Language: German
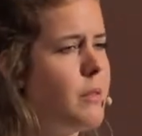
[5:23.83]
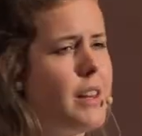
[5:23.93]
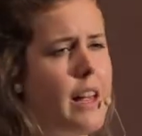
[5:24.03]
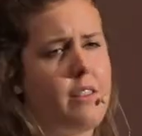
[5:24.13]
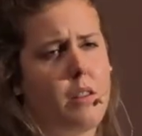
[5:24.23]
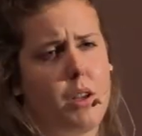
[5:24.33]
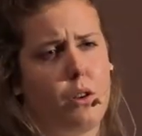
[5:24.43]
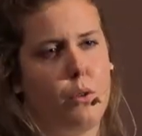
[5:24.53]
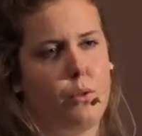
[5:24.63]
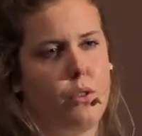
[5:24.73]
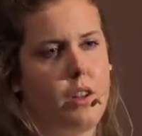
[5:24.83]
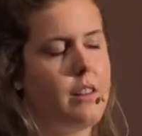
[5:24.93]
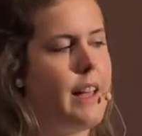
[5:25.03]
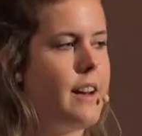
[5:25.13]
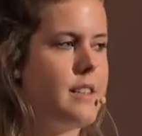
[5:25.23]
mit denen sind wir
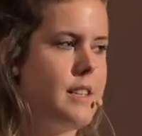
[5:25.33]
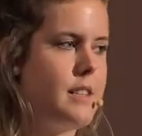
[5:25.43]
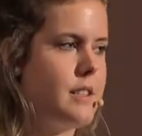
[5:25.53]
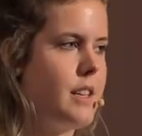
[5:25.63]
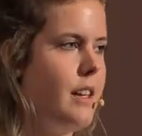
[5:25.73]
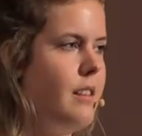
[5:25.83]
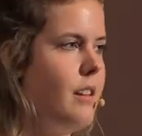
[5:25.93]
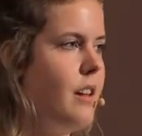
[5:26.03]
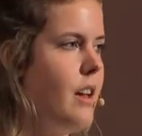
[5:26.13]
konfrontiert, einerseits als Kind,